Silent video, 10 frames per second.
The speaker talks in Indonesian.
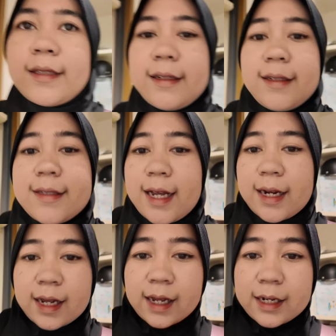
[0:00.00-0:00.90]
nanti
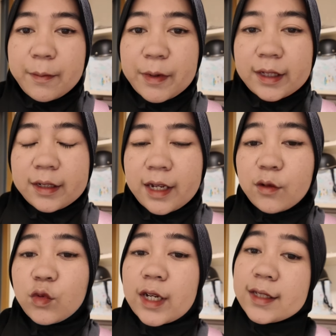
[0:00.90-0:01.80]
cara dapetinnya
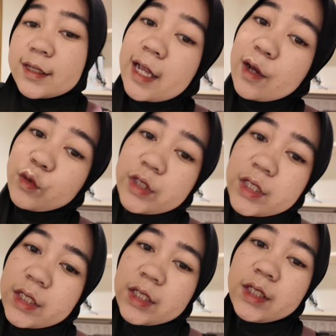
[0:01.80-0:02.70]
aku kasih tahu
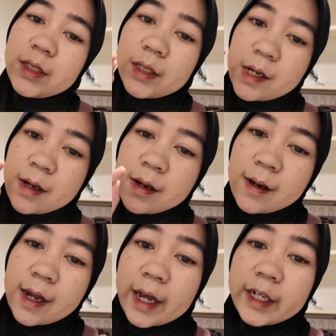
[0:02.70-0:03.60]
di
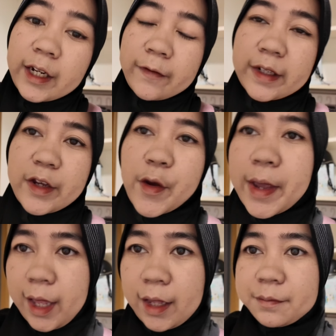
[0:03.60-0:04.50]
akhir video
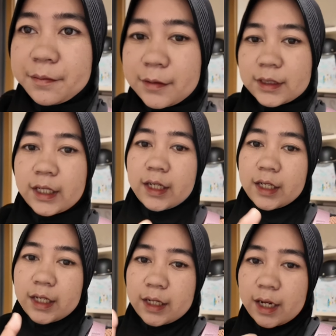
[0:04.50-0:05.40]
ya jadi
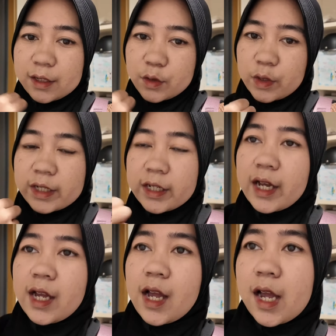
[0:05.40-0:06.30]
langsung
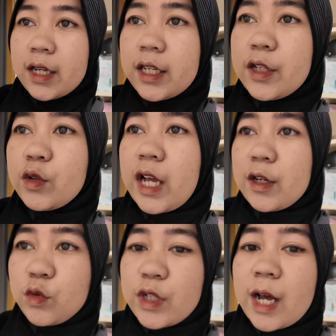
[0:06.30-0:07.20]
aja ikut
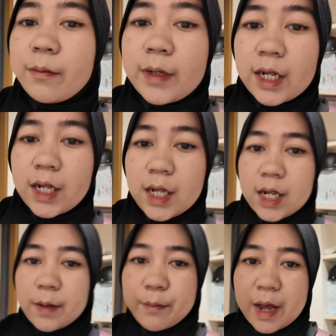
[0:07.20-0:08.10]
aku ngambil
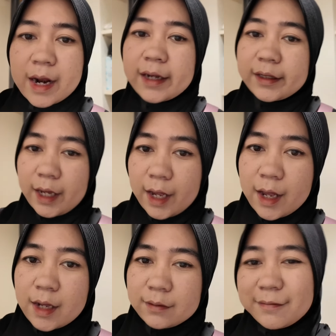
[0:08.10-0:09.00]
barangnya
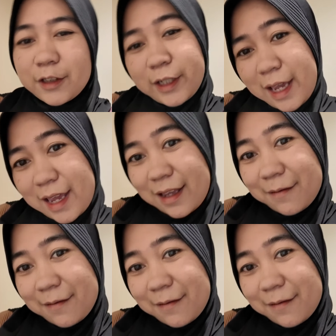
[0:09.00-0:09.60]
oke okay.